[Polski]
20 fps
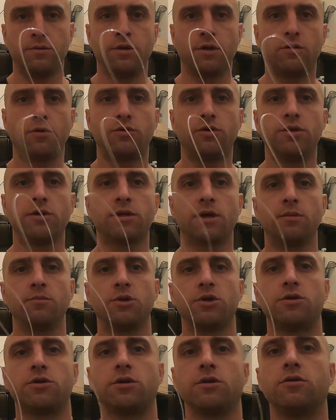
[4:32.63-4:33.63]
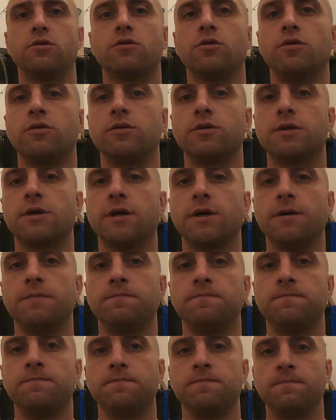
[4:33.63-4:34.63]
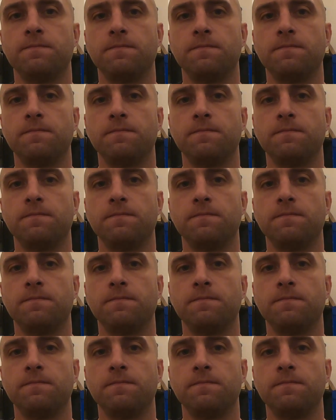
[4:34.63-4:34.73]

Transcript: Nie dociskam jeszcze do końca.